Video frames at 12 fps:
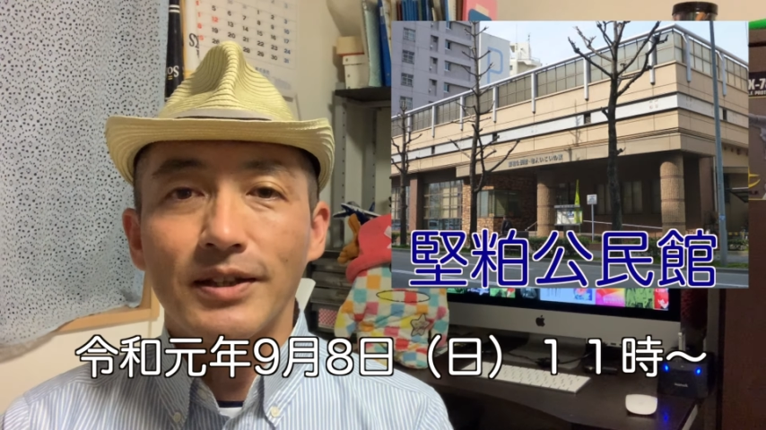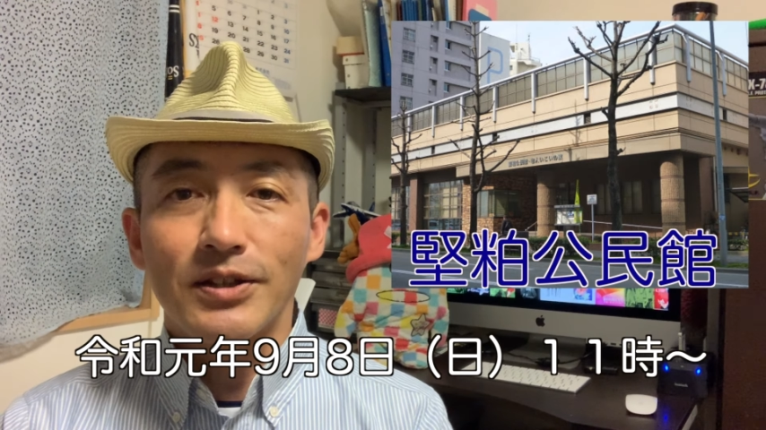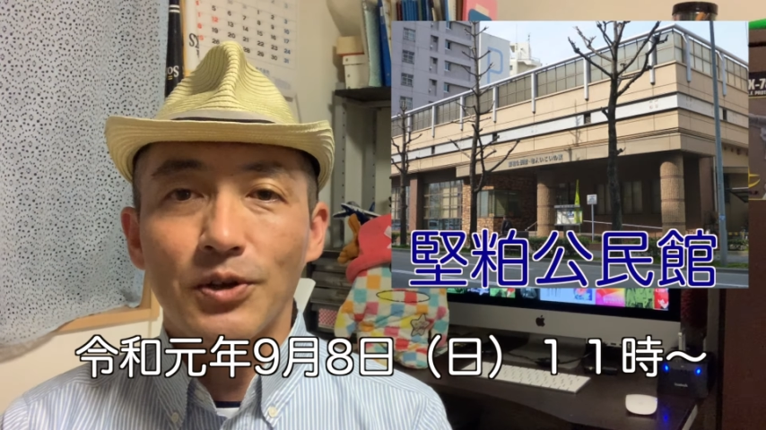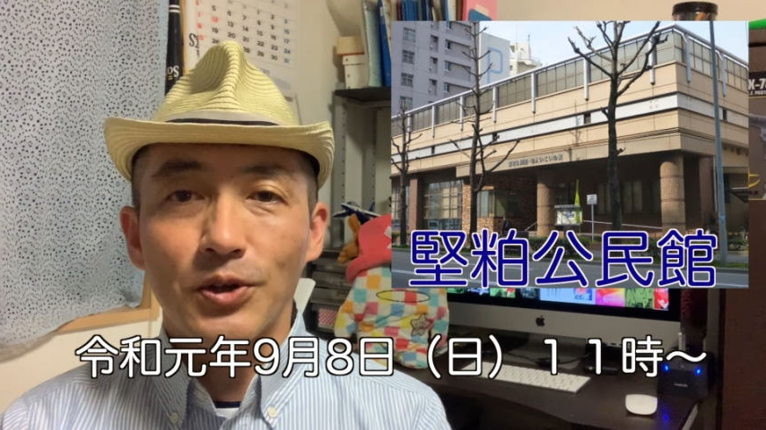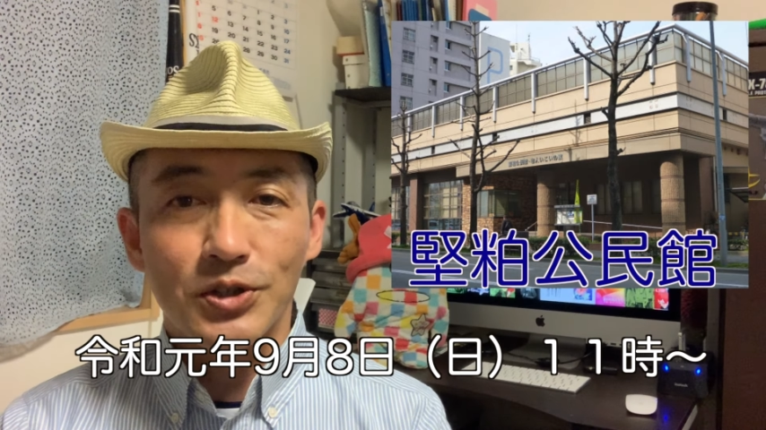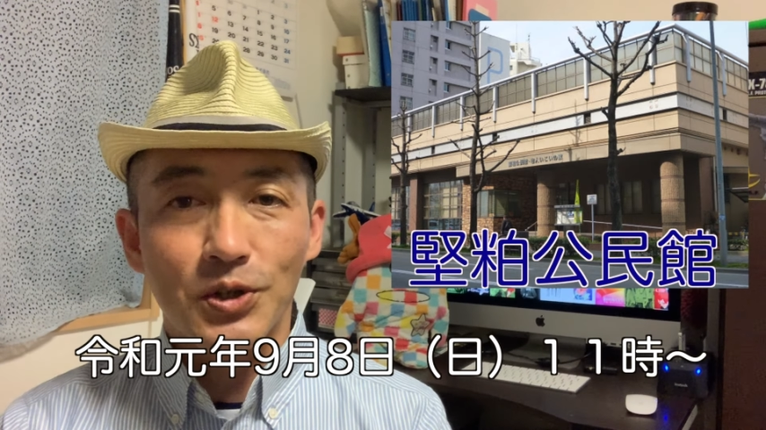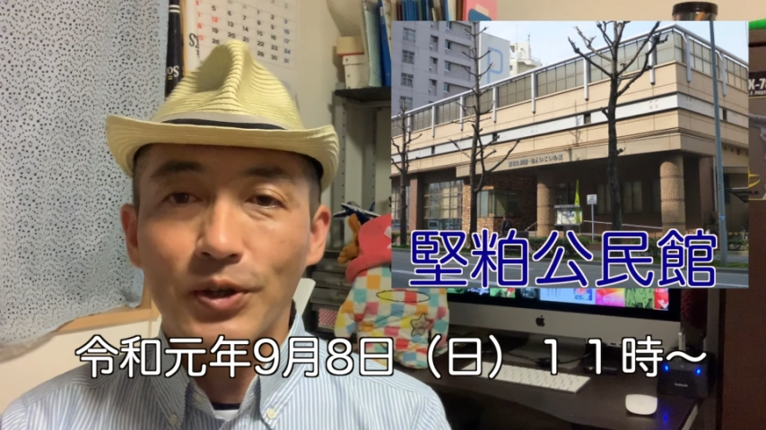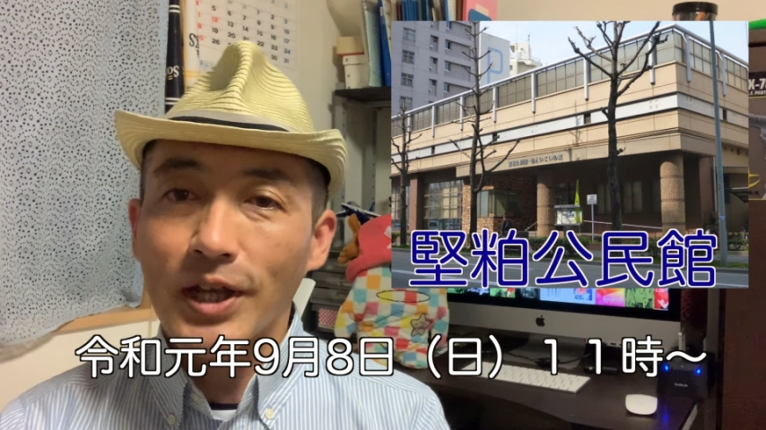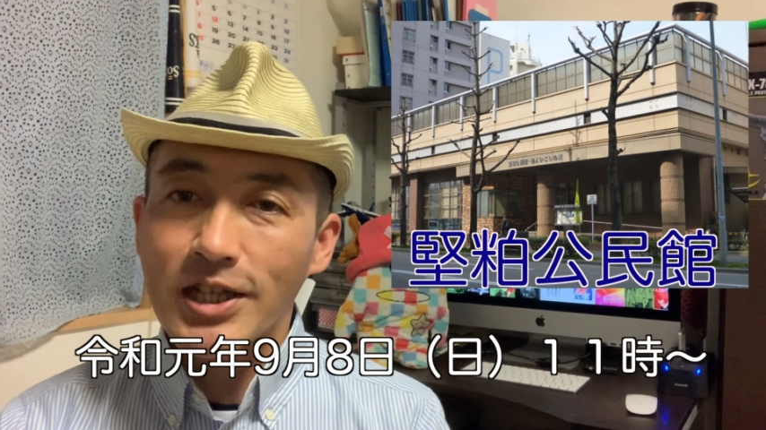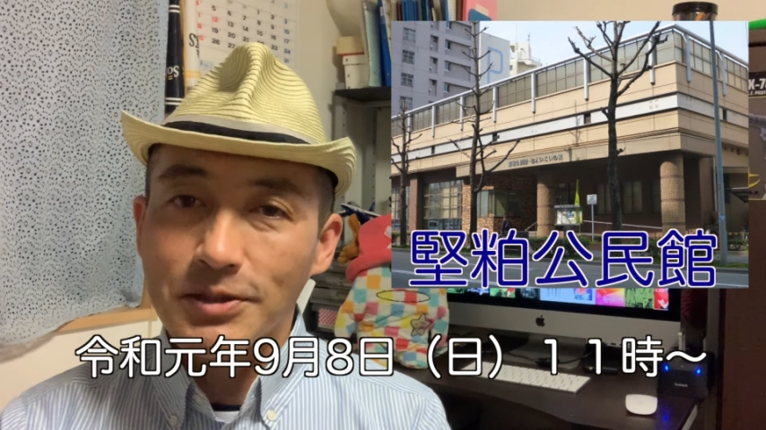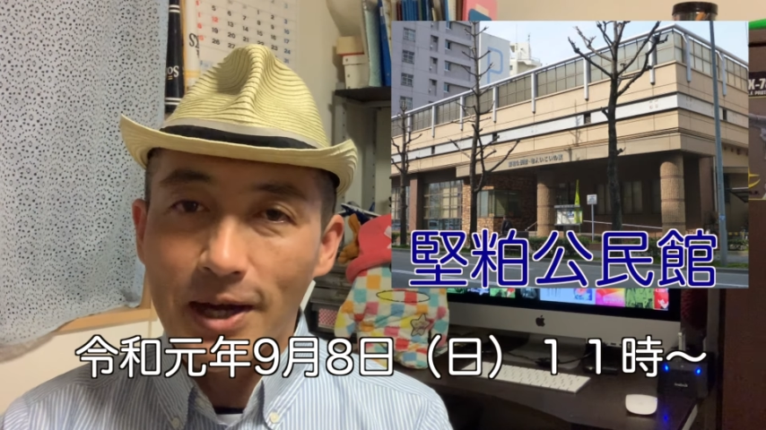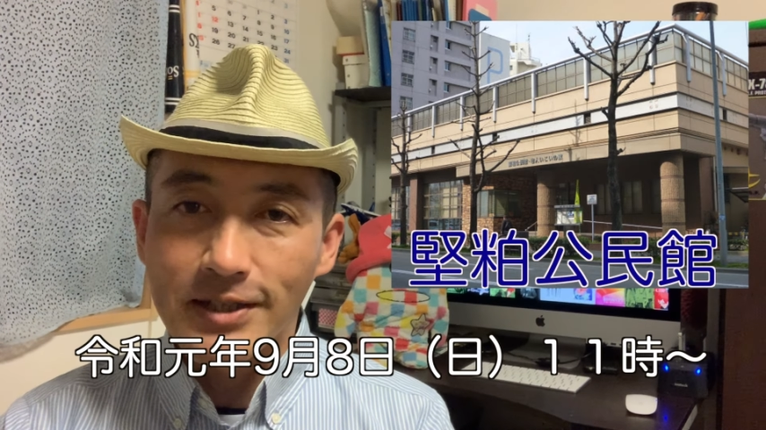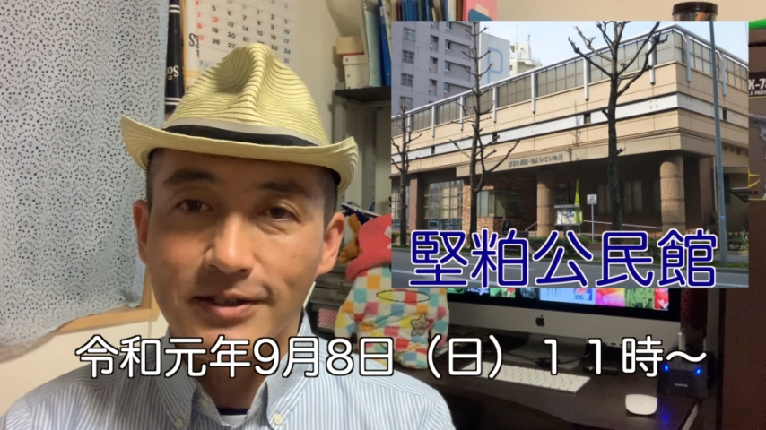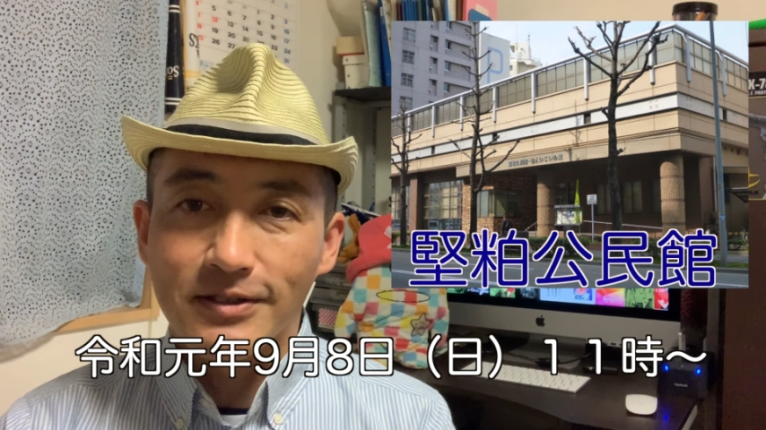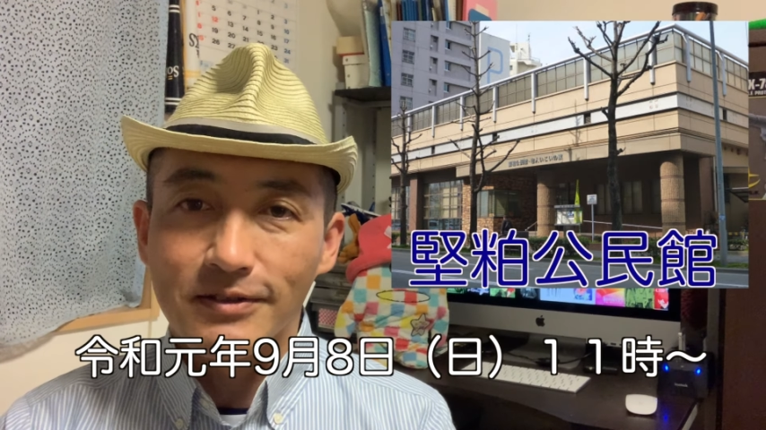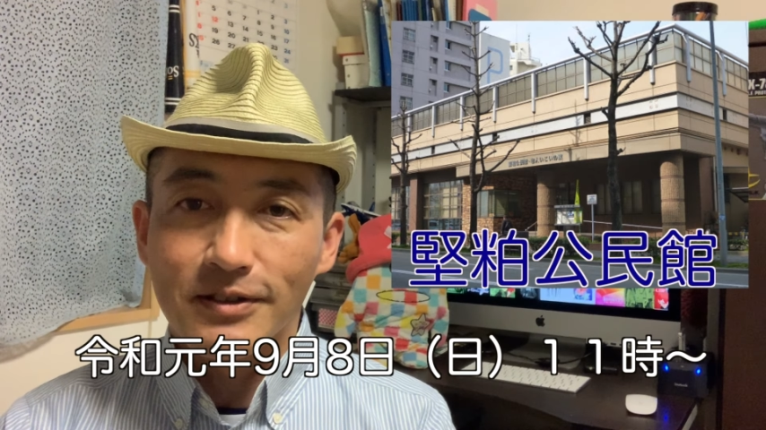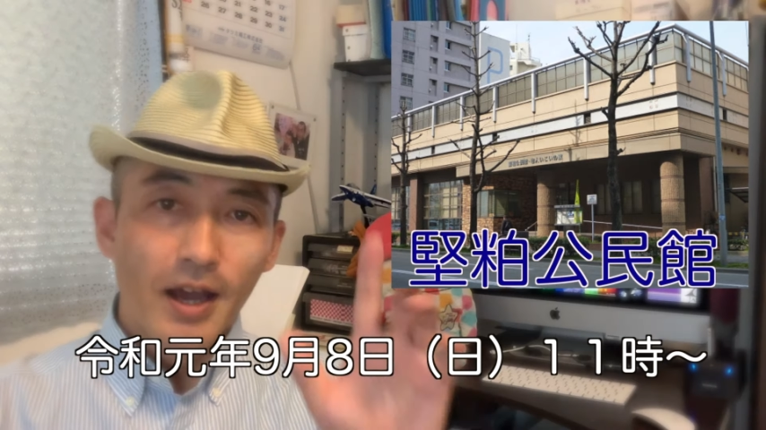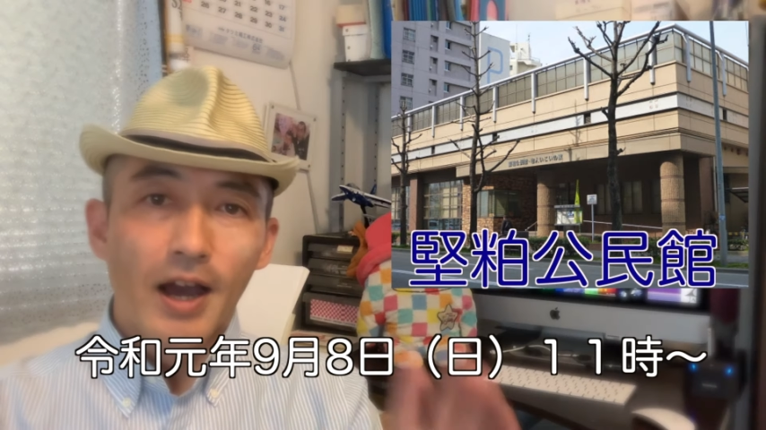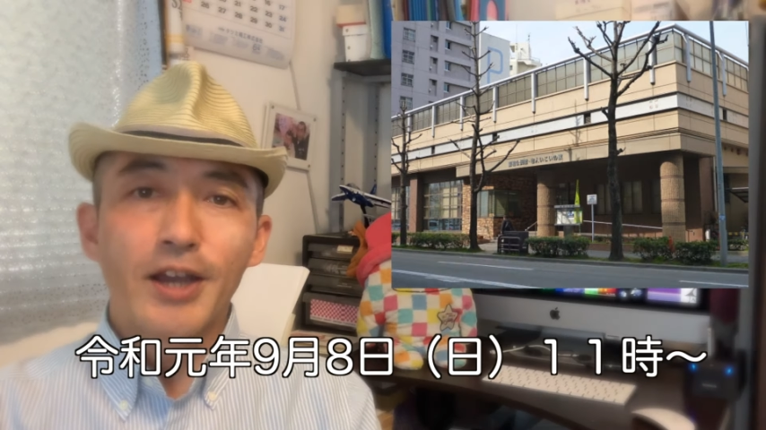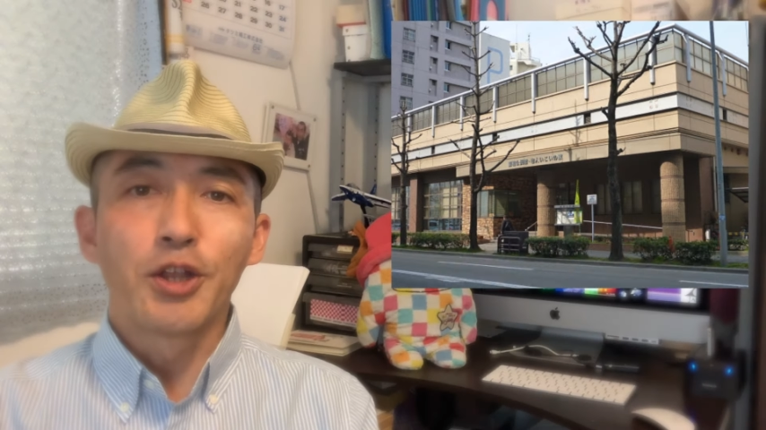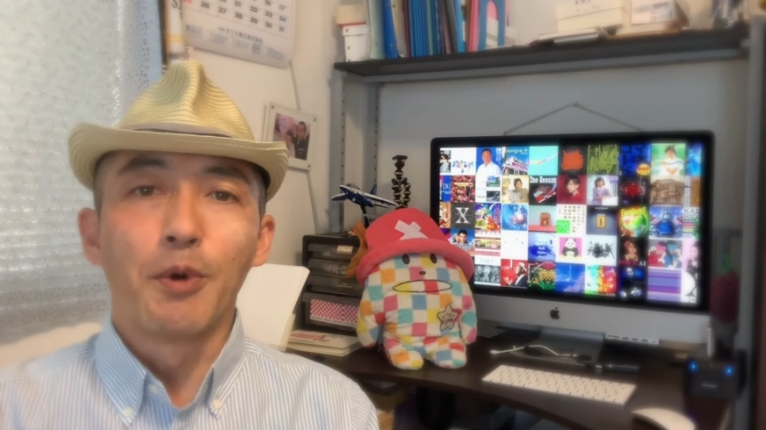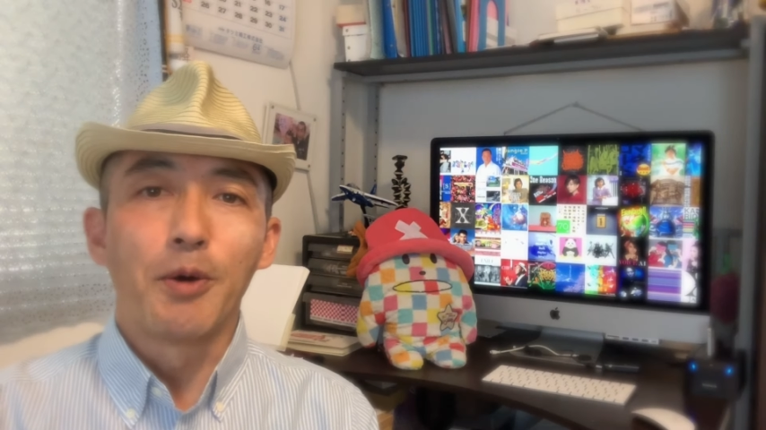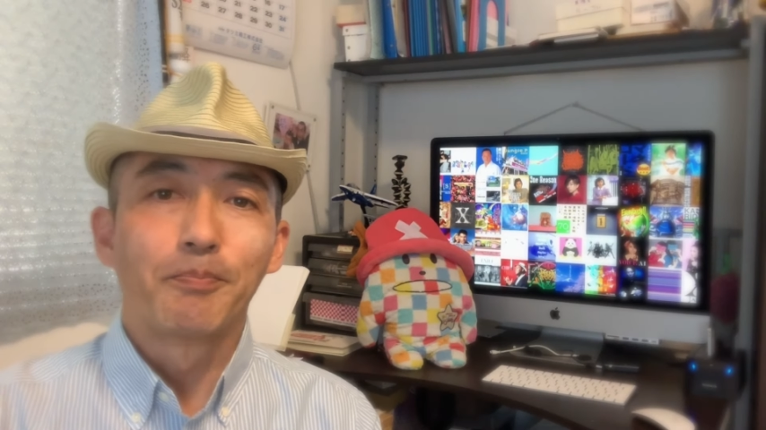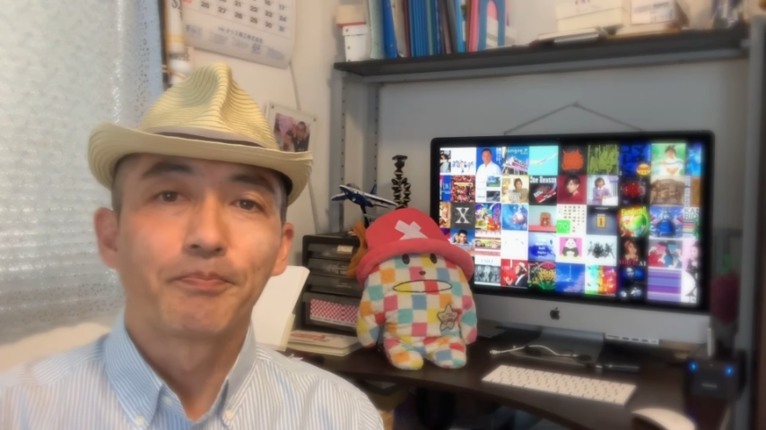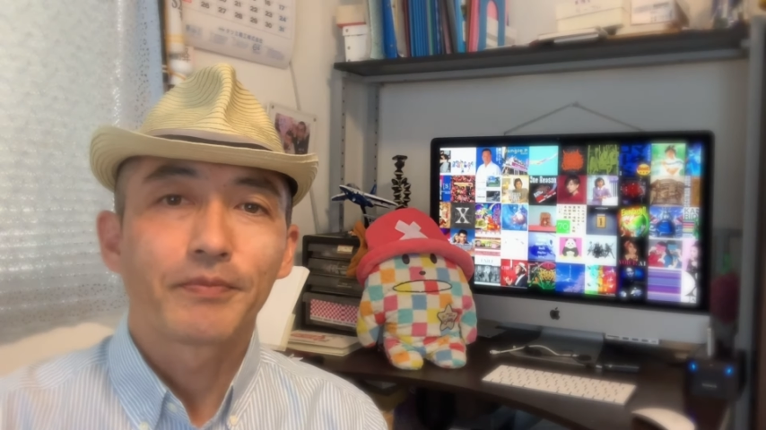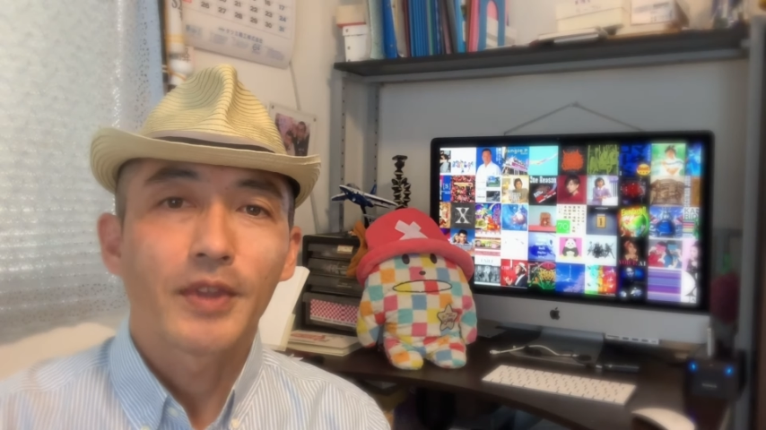よろしくお願いします。はい、どうも。